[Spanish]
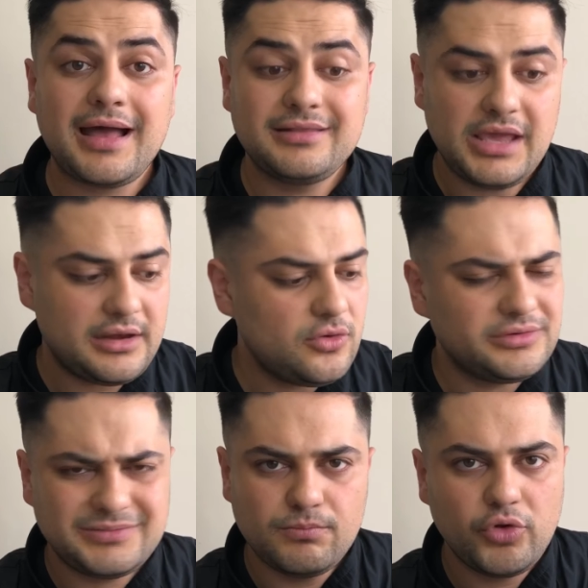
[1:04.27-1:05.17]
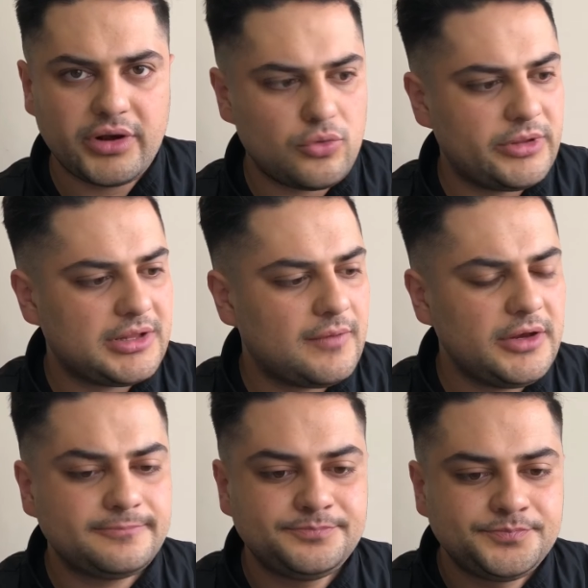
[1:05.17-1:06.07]
a diario, es muy
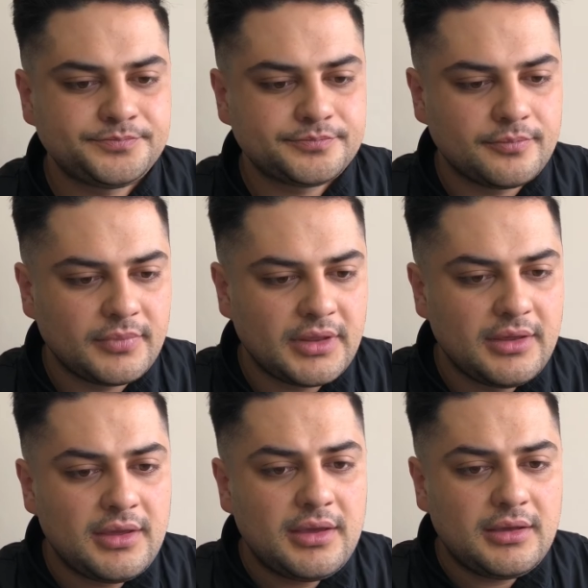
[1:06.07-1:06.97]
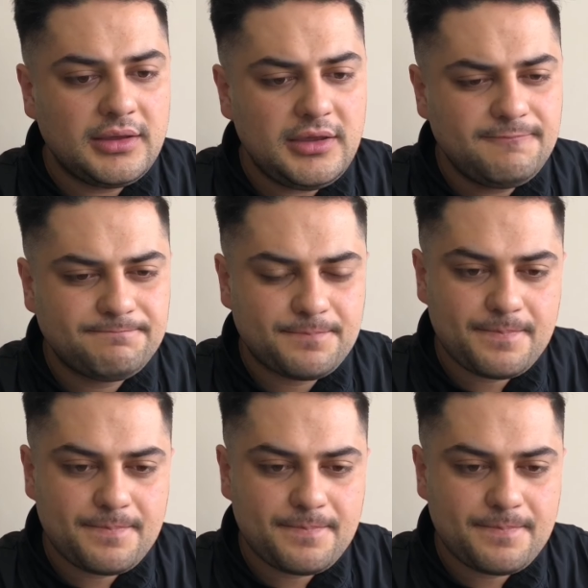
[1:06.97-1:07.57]
recomendable. Y